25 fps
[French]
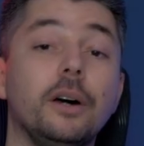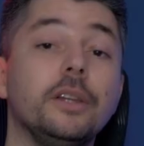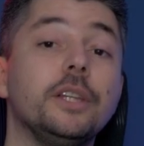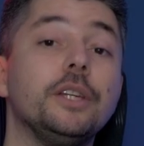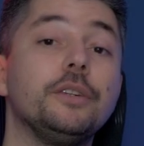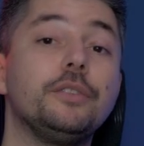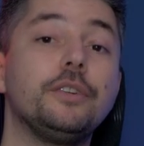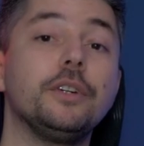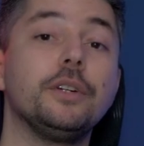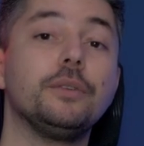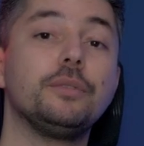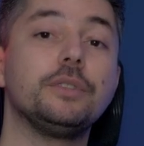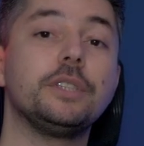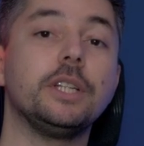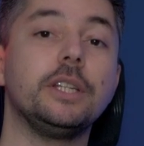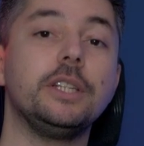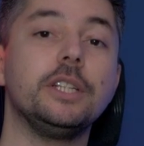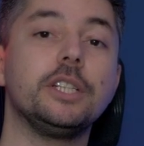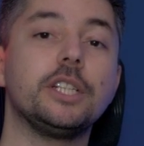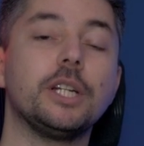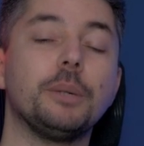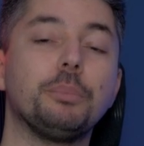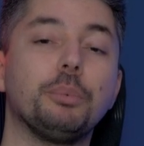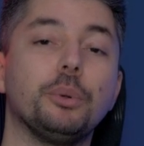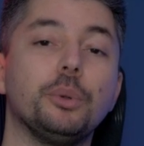En effet, vous êtes
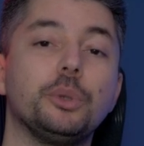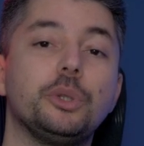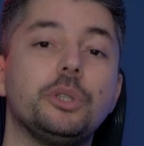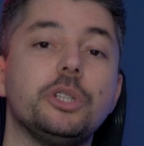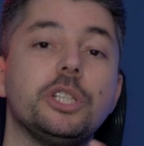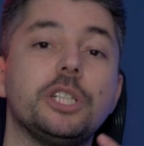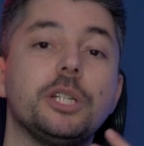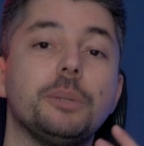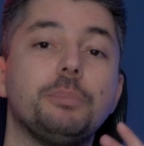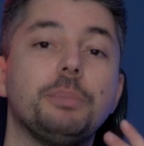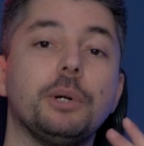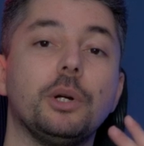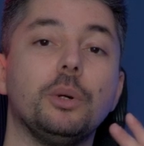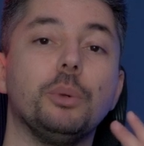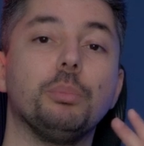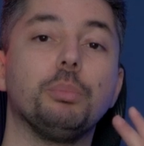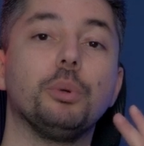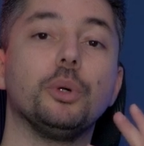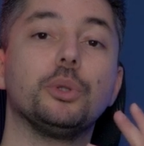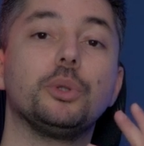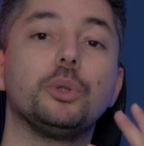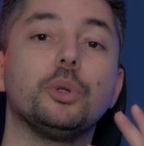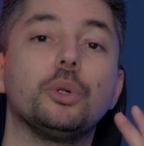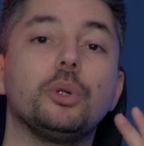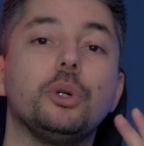déjà protégé par le
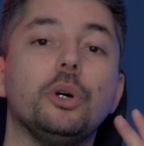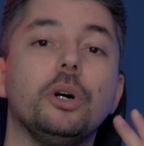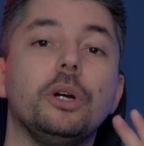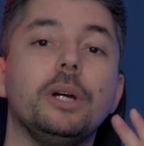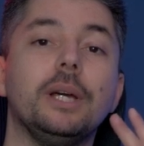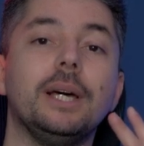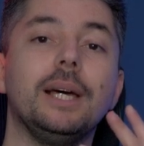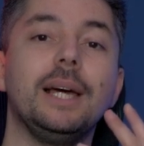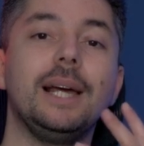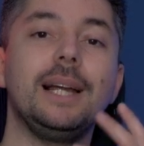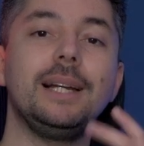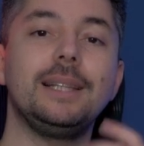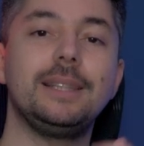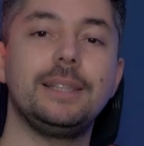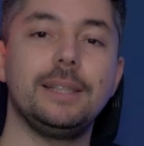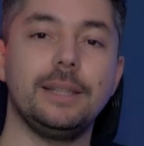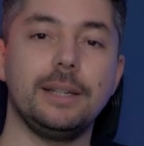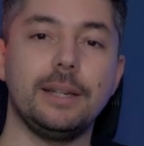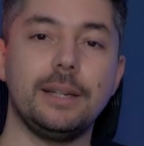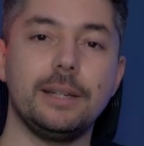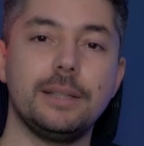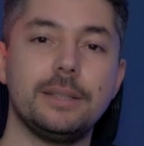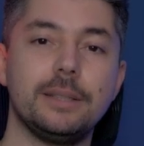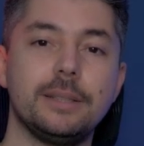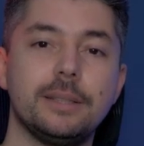protocole
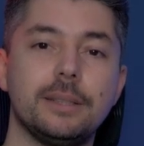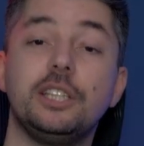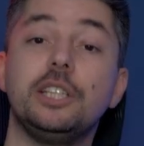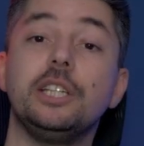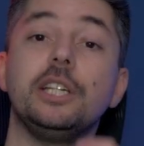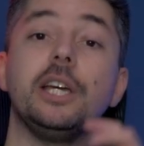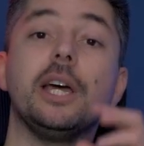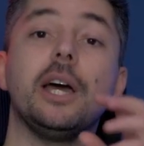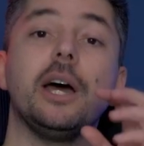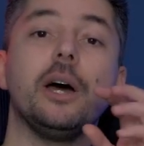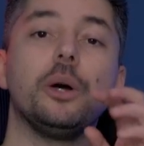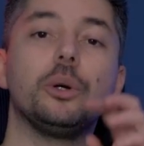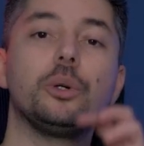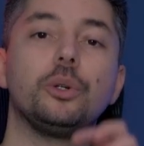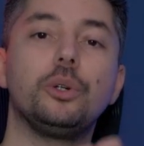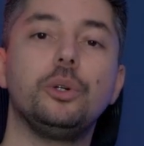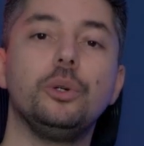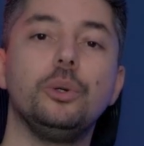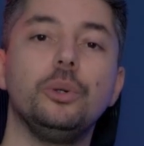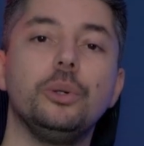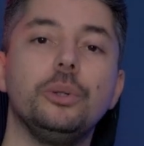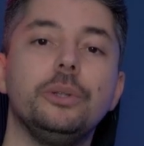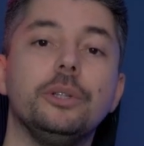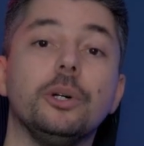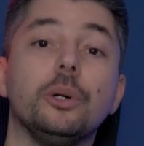LTS qui est
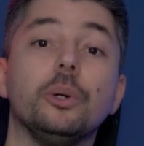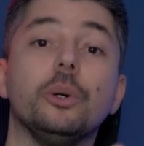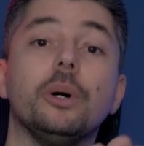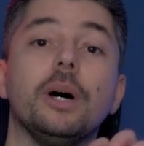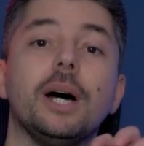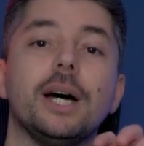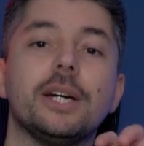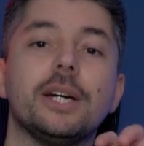inclus dans le